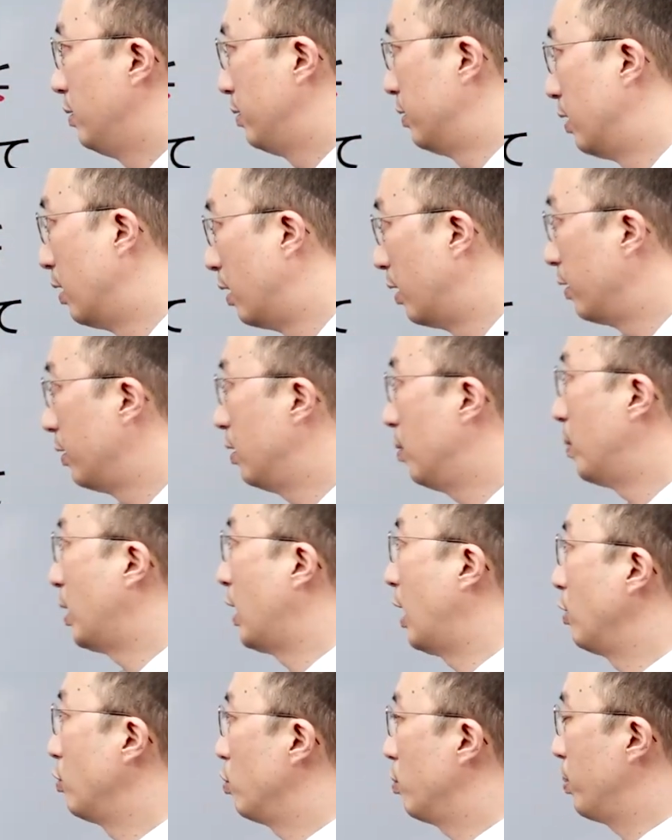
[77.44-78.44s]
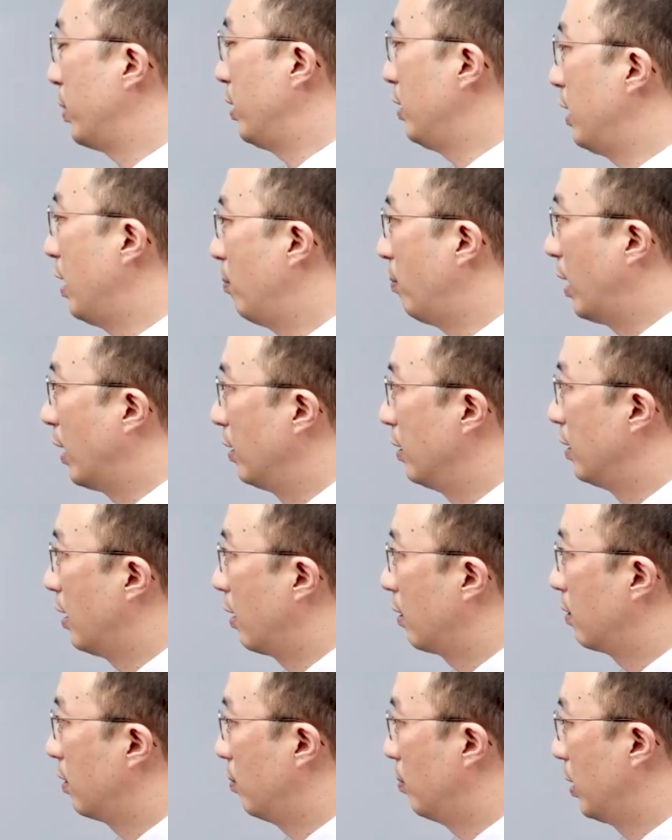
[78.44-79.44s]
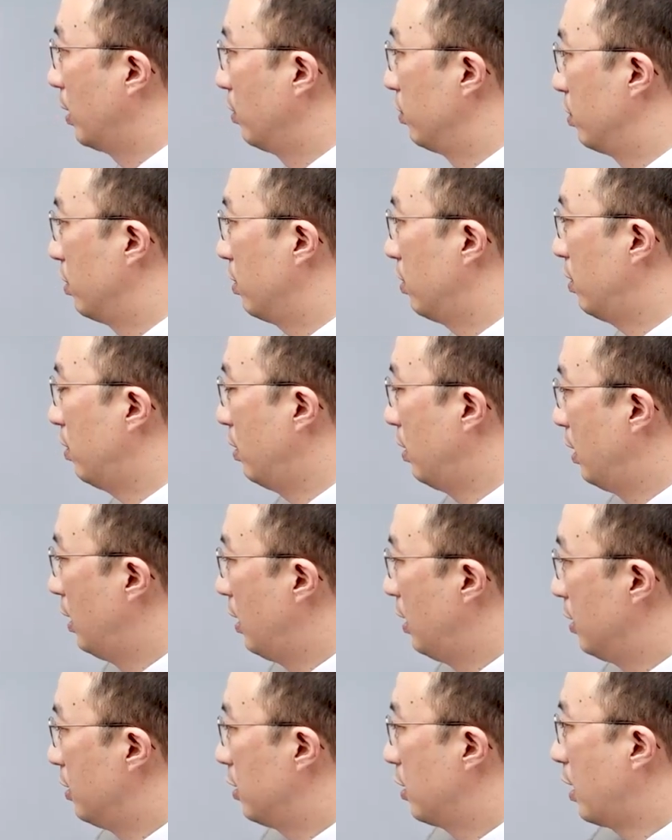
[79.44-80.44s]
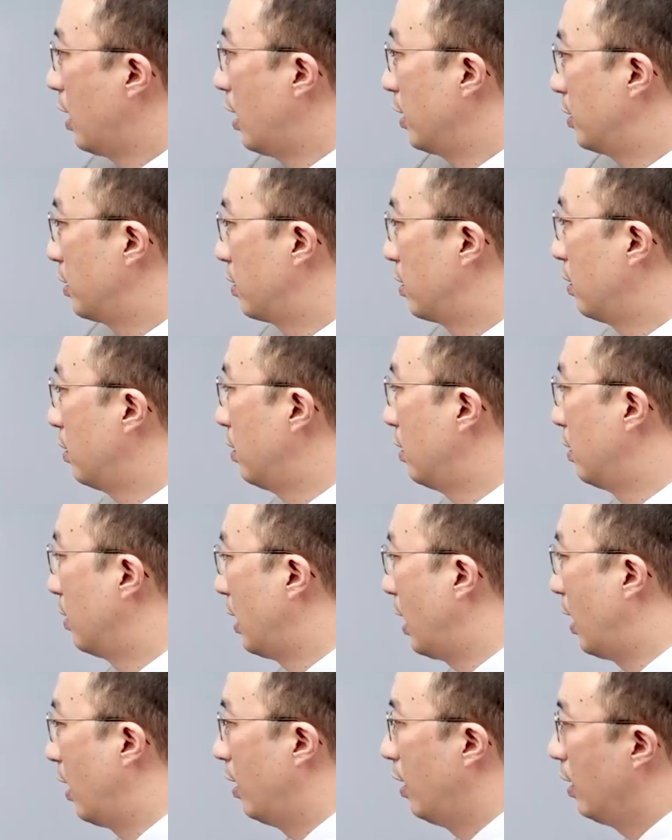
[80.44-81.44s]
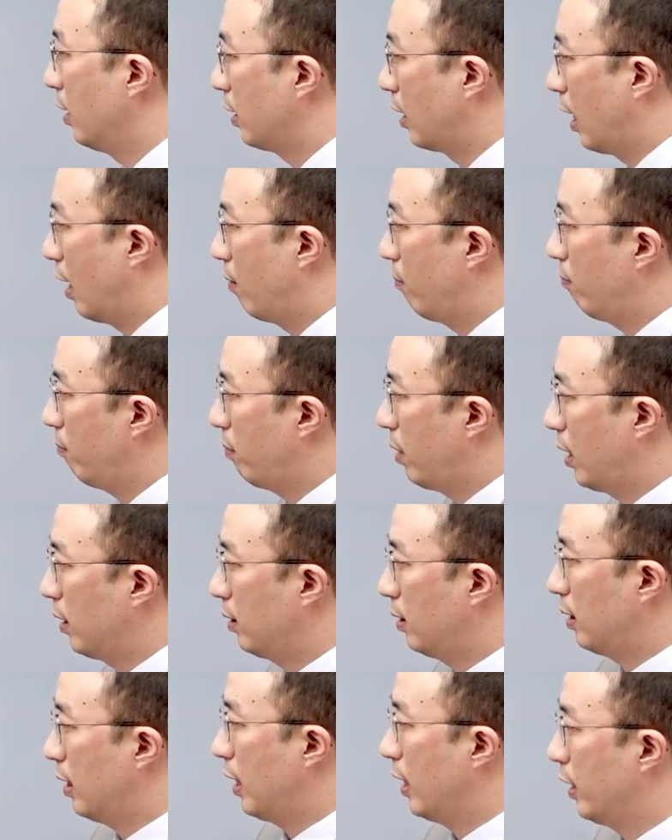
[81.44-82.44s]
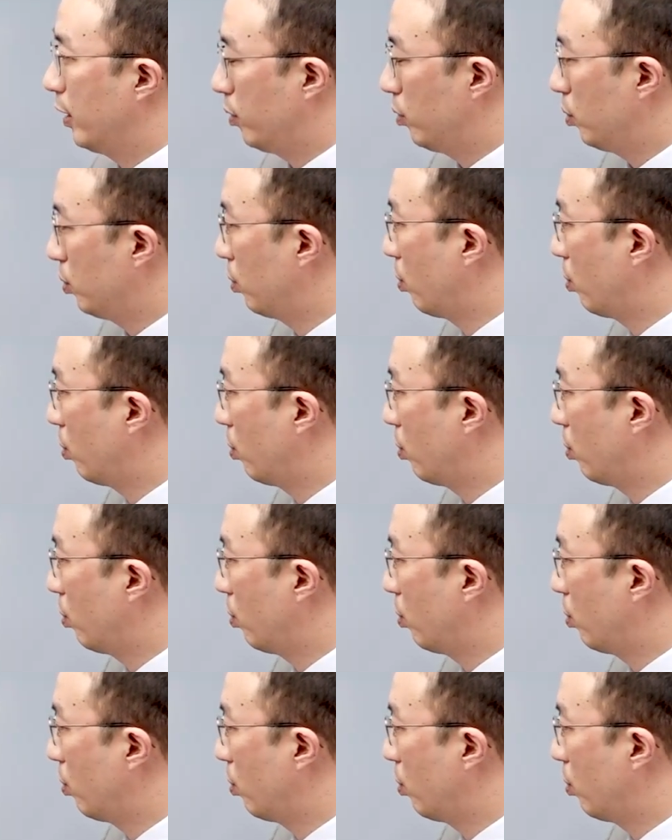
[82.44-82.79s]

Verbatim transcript: 자, 이런 말은 아주 편리한 말이다. 그런 말이죠. 시카시 그러나 간바떼 이루